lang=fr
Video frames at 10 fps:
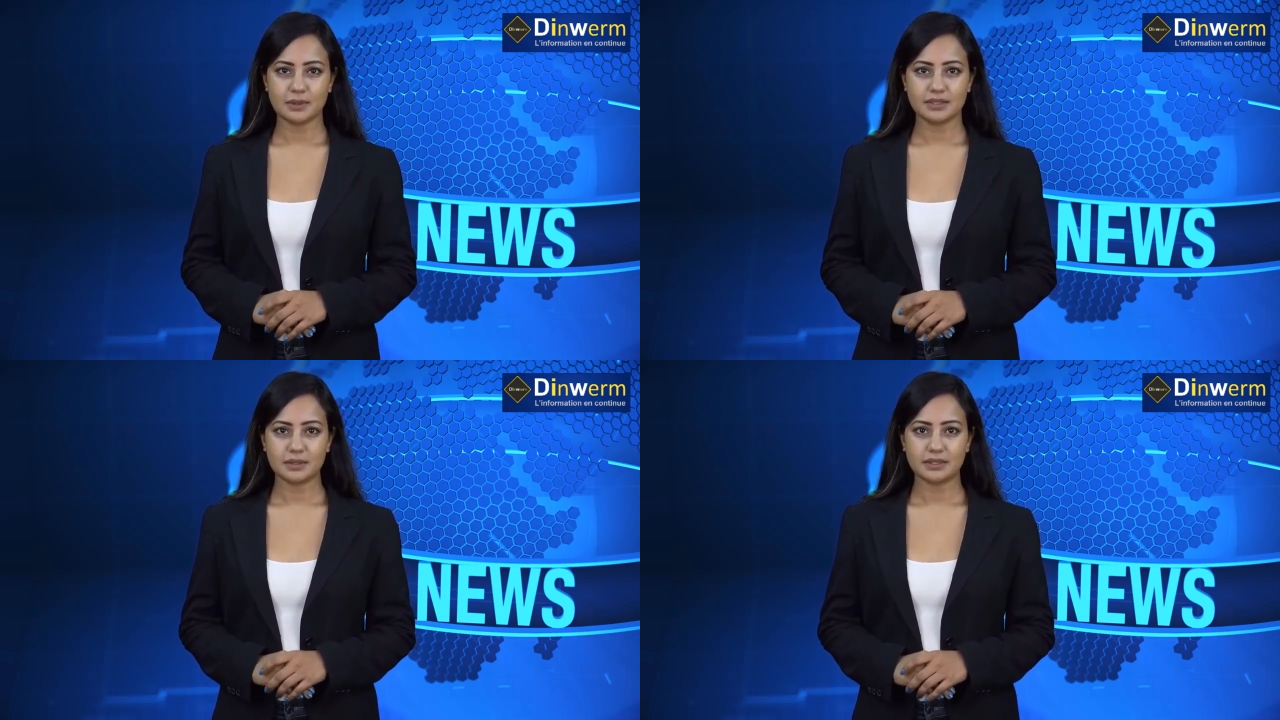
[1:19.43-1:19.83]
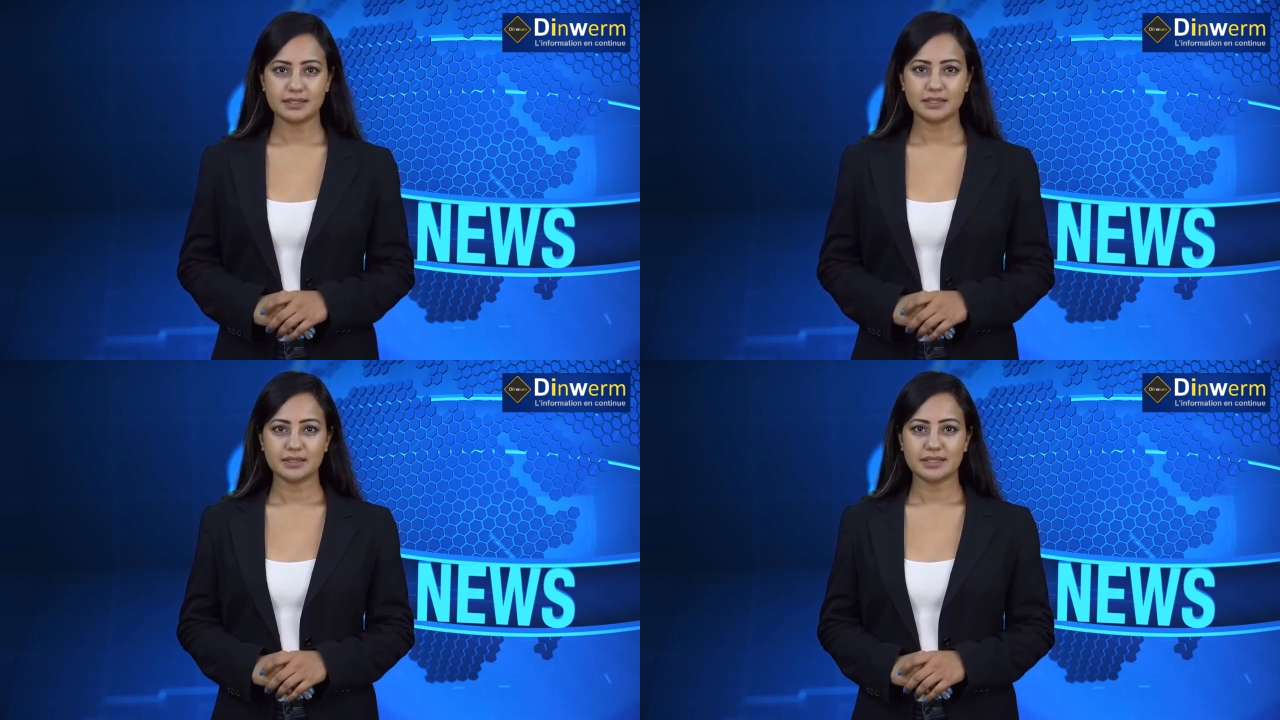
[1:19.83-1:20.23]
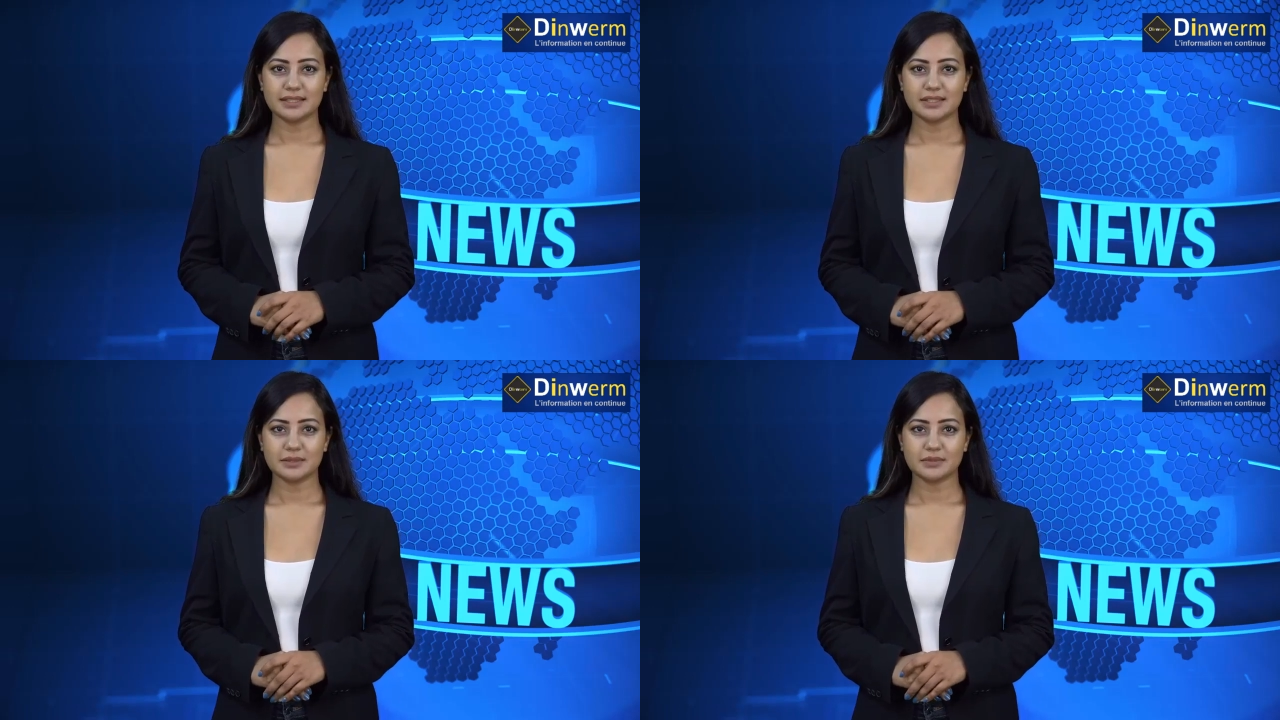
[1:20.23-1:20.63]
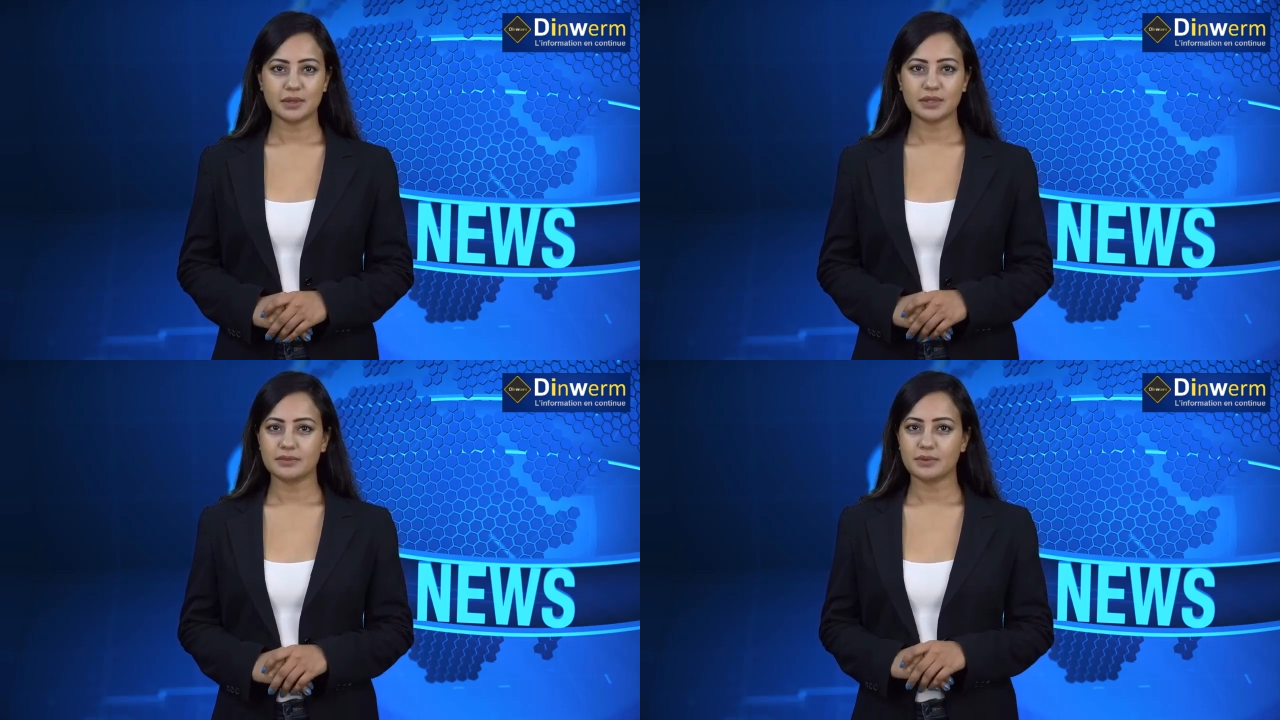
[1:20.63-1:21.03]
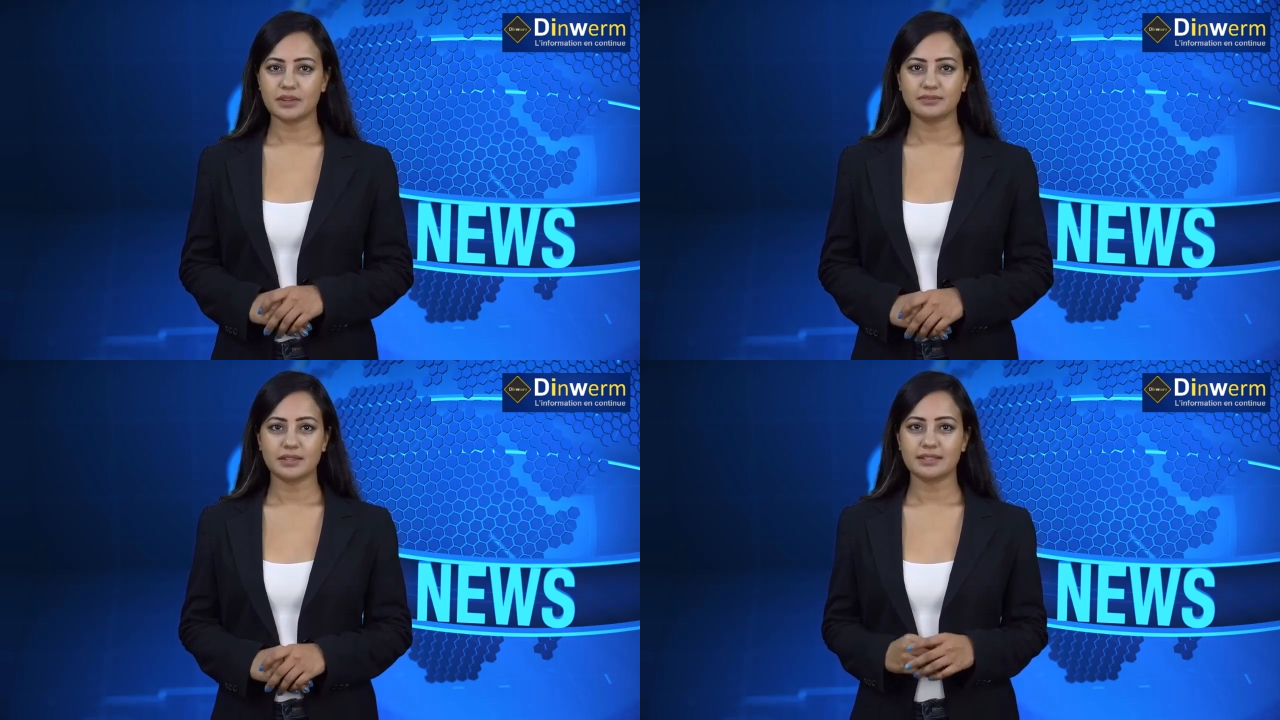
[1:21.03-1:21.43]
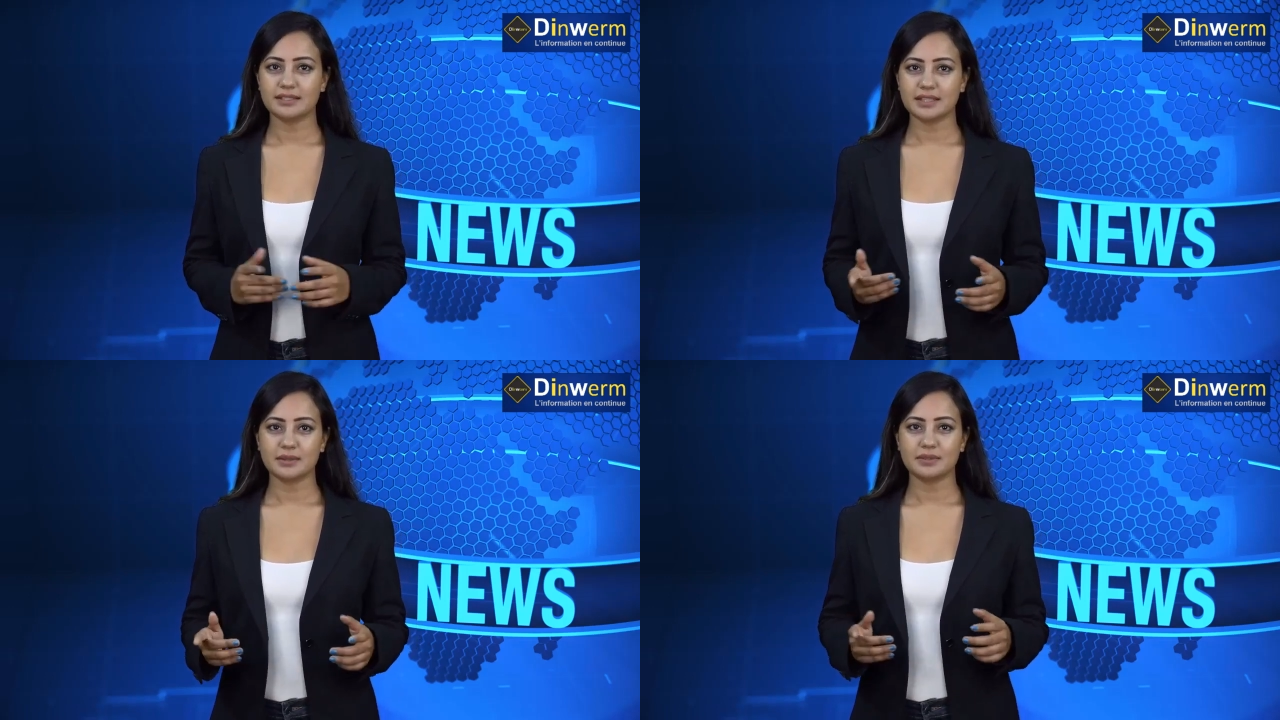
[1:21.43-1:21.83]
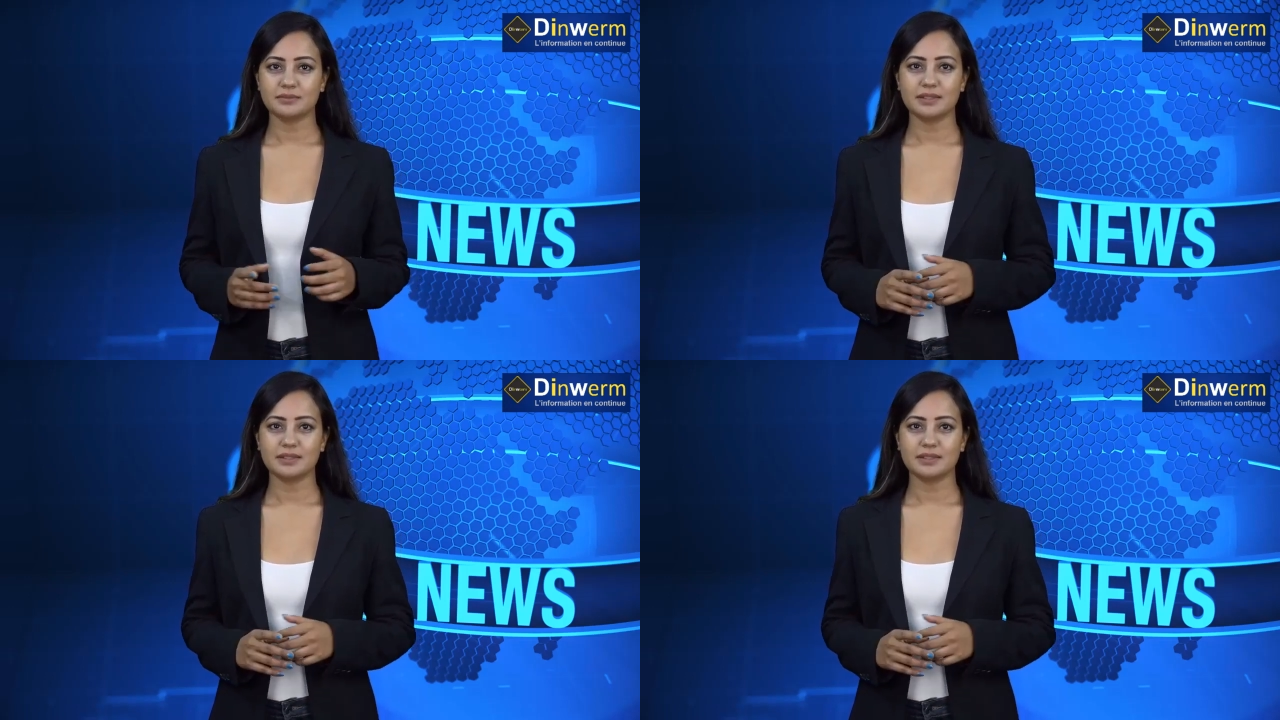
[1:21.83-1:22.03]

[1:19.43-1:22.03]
Dans cette affaire, le député a lui